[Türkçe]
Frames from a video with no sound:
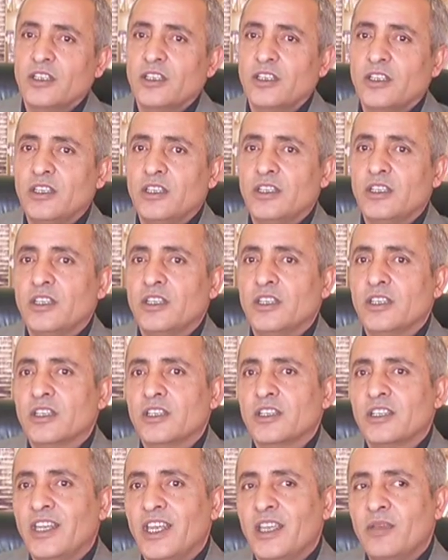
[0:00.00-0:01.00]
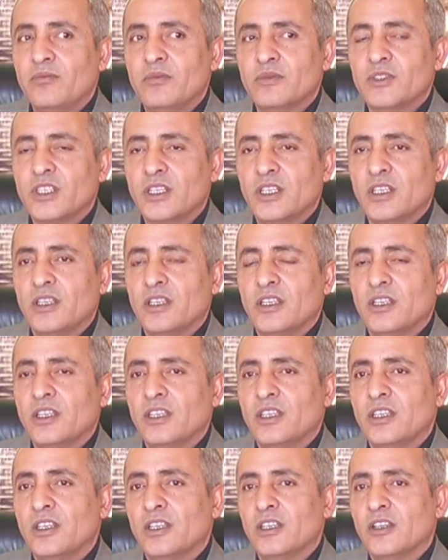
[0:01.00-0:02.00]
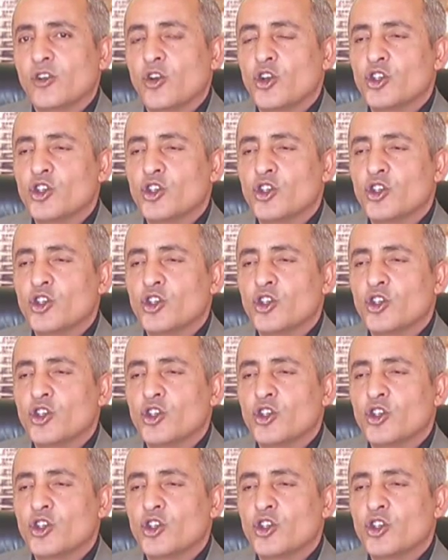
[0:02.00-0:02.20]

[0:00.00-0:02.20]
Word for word: E, krem e,